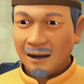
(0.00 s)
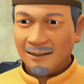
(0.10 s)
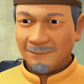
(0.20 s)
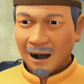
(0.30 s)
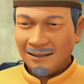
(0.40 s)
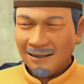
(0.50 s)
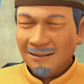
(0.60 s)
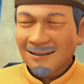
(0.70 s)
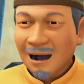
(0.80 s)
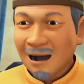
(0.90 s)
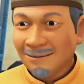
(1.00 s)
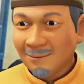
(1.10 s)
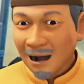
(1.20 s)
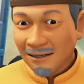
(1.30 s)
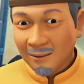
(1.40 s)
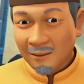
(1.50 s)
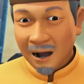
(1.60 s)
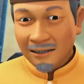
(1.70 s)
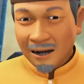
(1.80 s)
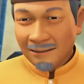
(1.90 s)
jadi panitia buat
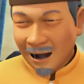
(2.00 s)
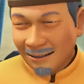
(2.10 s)
sunatan